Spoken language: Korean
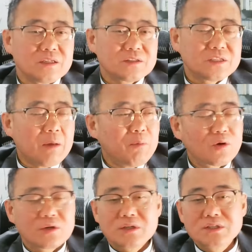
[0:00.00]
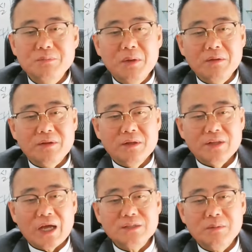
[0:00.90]
제목 시편
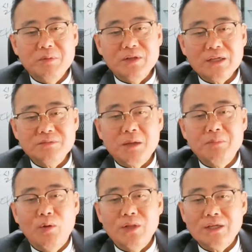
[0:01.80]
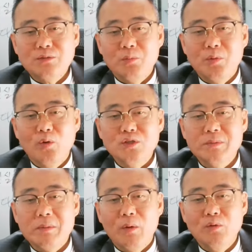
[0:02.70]
42편, 44편, 45편,
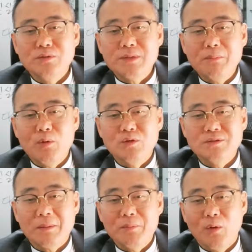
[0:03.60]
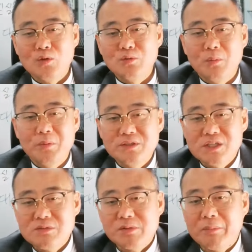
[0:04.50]
52편, 53편, 54편, 55편,
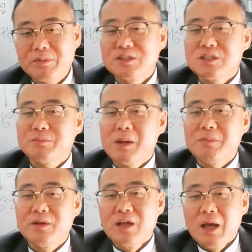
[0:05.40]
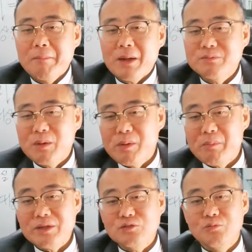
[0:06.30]
74편, 78편, 88편,
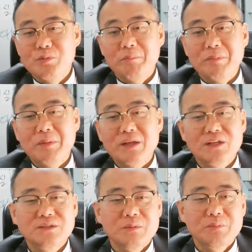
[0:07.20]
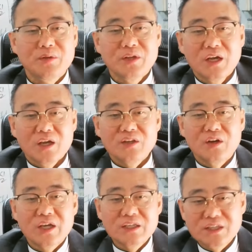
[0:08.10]
89편, 142편,
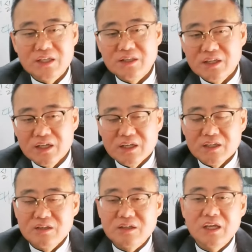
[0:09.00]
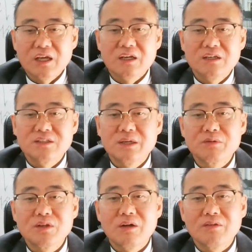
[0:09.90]
여기에 이제 이렇게 그
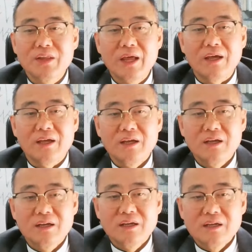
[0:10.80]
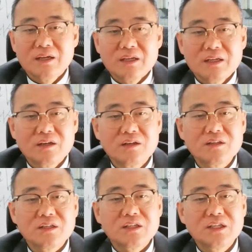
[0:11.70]
제목들이 나오는데,
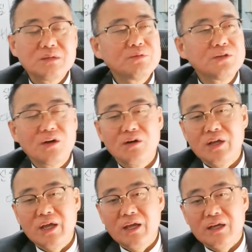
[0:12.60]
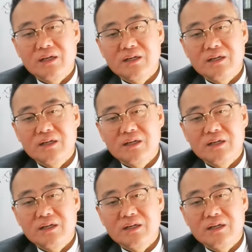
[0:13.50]
이거는 히브리어의